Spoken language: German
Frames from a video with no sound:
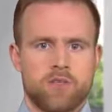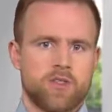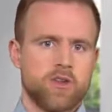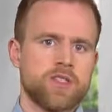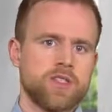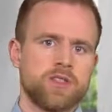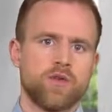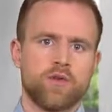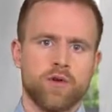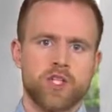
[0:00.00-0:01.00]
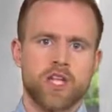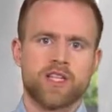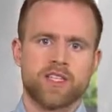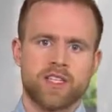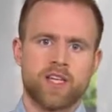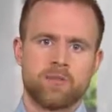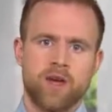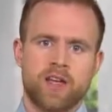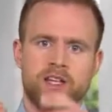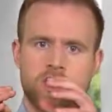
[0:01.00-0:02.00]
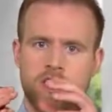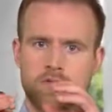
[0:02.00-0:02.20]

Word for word: das können Sie sich so vorstellen, dass eben an der Stelle,